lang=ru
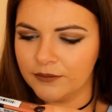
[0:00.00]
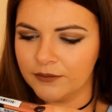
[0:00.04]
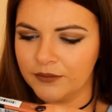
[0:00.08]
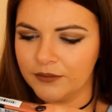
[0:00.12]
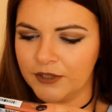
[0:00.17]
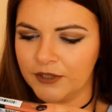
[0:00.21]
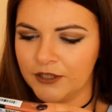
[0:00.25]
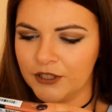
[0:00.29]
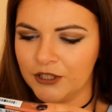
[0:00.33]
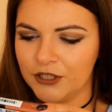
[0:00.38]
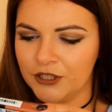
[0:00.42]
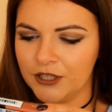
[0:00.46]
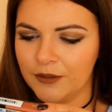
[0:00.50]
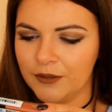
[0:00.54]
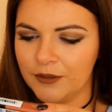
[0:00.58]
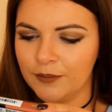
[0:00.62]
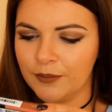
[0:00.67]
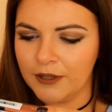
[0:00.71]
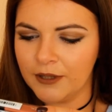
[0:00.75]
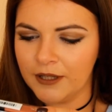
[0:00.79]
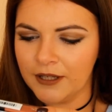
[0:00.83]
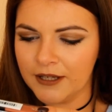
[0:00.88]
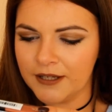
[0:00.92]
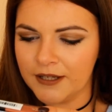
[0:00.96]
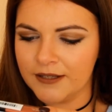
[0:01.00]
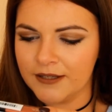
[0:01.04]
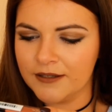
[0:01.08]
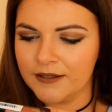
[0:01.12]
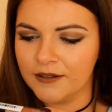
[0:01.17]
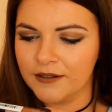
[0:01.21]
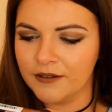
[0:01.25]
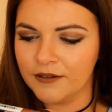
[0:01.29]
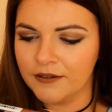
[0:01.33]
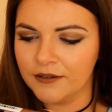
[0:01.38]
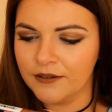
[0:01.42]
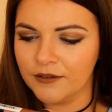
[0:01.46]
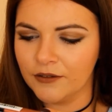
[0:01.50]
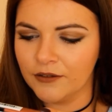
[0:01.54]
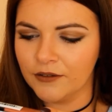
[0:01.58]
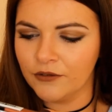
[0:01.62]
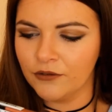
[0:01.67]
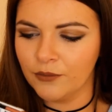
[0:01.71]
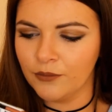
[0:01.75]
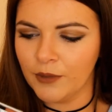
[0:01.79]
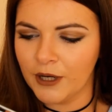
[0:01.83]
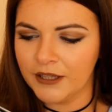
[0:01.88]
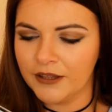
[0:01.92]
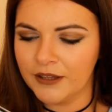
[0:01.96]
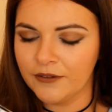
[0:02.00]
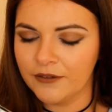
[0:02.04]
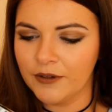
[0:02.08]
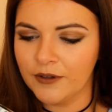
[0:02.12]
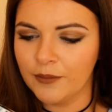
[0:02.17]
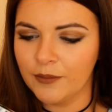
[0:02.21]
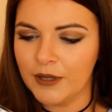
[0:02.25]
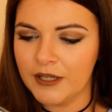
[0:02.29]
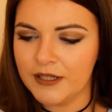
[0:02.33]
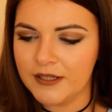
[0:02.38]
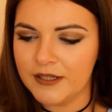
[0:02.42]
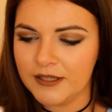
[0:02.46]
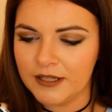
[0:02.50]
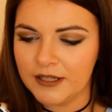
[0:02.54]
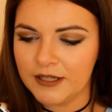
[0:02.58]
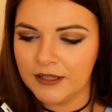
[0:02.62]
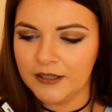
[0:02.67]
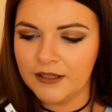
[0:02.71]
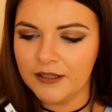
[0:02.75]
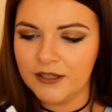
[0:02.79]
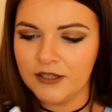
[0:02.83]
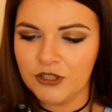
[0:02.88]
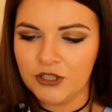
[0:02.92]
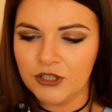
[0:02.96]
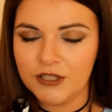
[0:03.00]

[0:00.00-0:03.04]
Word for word: точнее блеск э, в матовом оттенке.